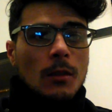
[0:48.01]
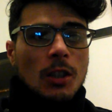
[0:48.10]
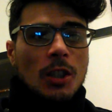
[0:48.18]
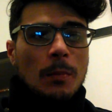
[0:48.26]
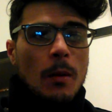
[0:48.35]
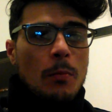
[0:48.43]

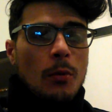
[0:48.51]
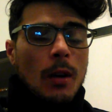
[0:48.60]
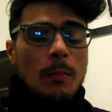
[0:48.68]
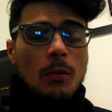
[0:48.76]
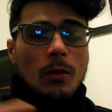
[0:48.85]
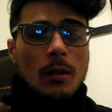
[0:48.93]
j'ai pas pu
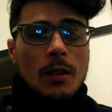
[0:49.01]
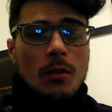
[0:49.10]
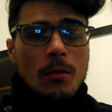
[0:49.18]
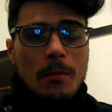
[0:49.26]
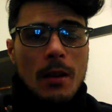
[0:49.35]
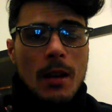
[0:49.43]
répondre ni
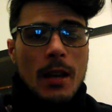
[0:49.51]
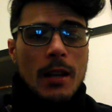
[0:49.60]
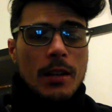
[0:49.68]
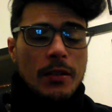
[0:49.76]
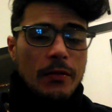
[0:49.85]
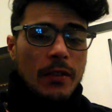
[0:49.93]
aux
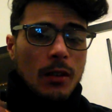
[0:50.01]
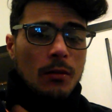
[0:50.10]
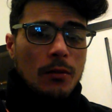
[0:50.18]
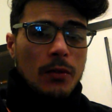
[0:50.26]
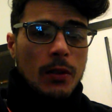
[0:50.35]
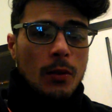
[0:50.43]
mails, ni faire de
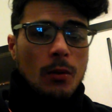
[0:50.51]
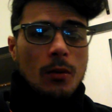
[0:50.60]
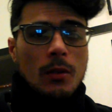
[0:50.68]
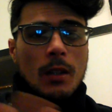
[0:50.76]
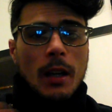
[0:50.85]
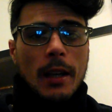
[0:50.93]
vidéos,
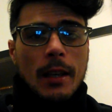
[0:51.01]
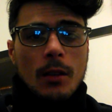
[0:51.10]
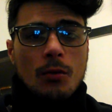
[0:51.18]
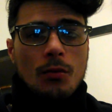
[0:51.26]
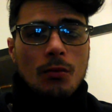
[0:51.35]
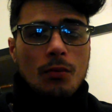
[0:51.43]
ni rien
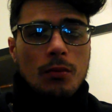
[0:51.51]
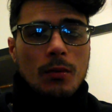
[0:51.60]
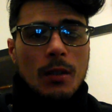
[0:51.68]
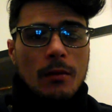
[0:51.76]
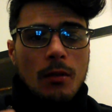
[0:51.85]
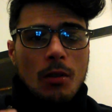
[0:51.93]
du tout,
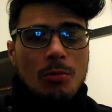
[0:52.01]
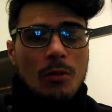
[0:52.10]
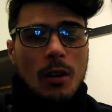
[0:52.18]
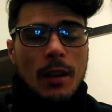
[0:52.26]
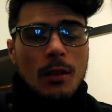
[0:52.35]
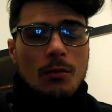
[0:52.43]
ni
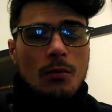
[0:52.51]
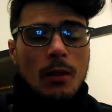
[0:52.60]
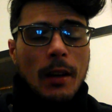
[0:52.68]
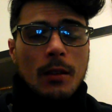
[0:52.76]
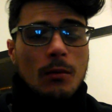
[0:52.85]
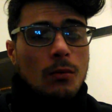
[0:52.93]
franchement rien, du,
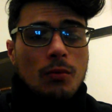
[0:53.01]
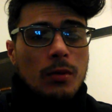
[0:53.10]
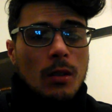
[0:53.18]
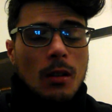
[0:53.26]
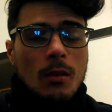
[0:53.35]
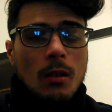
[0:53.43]
rien de tout
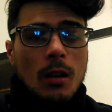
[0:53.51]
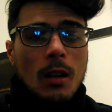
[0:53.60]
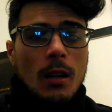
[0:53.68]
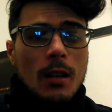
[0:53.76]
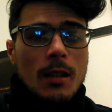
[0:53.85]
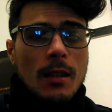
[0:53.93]
ça quoi.
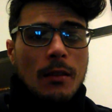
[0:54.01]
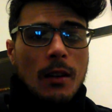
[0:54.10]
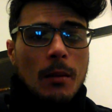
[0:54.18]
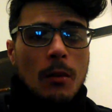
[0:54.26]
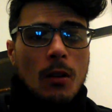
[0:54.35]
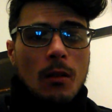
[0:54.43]
C'était
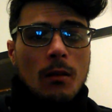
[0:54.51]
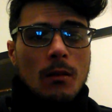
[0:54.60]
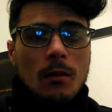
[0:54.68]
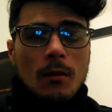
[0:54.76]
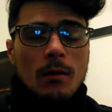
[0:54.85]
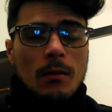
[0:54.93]
vraiment
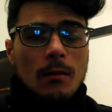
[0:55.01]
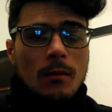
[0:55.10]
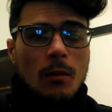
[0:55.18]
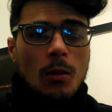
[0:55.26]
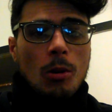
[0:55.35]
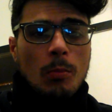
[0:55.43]

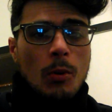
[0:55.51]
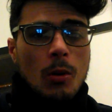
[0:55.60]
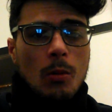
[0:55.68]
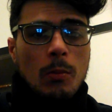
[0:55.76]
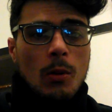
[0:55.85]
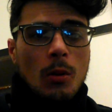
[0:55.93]
repos,
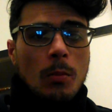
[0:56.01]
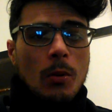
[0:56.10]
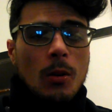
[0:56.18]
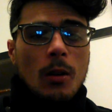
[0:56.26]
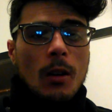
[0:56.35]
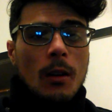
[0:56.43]
repos,
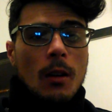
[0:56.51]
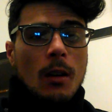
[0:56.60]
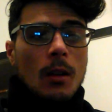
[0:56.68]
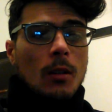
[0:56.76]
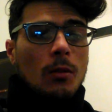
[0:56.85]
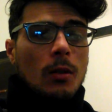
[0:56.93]
repos.
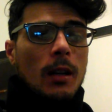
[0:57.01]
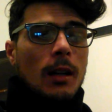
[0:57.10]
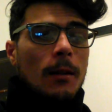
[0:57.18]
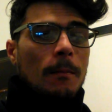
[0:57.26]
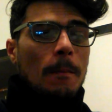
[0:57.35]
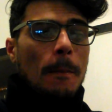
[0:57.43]
Donc
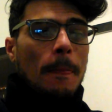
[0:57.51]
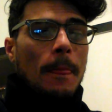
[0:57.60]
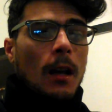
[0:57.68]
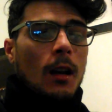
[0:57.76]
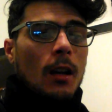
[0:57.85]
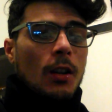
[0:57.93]
là,
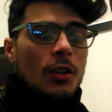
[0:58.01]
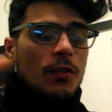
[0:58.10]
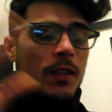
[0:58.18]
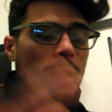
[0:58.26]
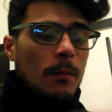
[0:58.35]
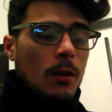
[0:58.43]
euh, je
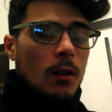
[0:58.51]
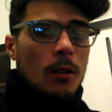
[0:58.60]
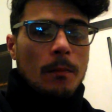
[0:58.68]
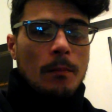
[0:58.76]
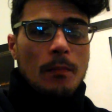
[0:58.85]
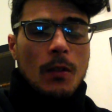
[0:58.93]
vais
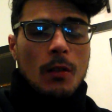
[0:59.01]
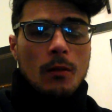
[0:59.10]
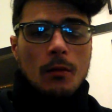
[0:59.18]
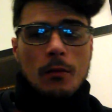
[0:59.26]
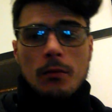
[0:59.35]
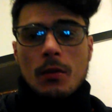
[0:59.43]
d'abord
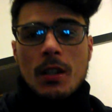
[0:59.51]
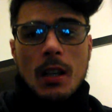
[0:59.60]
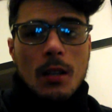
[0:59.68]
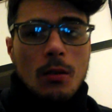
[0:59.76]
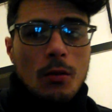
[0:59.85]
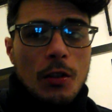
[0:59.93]
vous
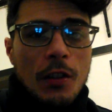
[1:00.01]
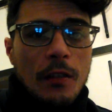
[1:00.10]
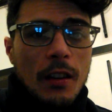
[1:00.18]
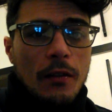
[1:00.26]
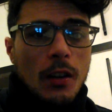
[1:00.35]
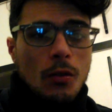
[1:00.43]
dire ce que je
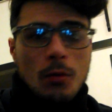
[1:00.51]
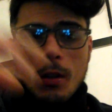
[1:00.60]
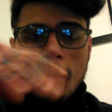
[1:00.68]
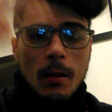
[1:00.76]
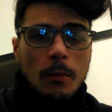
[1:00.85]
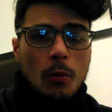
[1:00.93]
vais
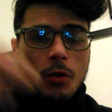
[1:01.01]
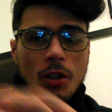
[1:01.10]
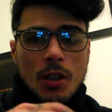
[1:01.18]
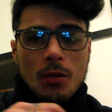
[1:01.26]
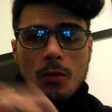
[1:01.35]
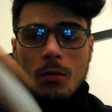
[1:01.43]
effectuer les
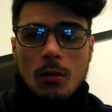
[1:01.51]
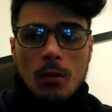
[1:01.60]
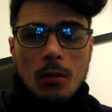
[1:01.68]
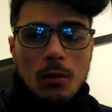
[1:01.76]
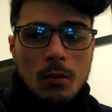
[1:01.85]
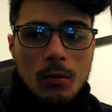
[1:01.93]
prochains jours
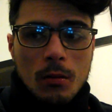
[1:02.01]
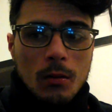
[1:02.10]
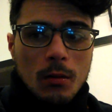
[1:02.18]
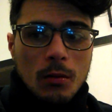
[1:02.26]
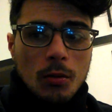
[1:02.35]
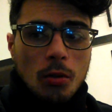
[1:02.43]
euh,
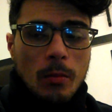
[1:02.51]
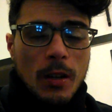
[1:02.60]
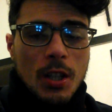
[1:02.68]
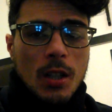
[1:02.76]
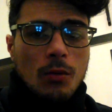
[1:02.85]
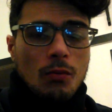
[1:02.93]
sur
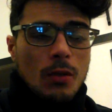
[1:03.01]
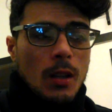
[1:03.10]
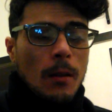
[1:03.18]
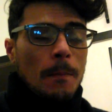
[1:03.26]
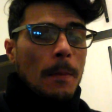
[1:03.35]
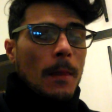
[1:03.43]
ma chaîne, tout
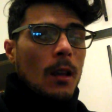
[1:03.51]
ça.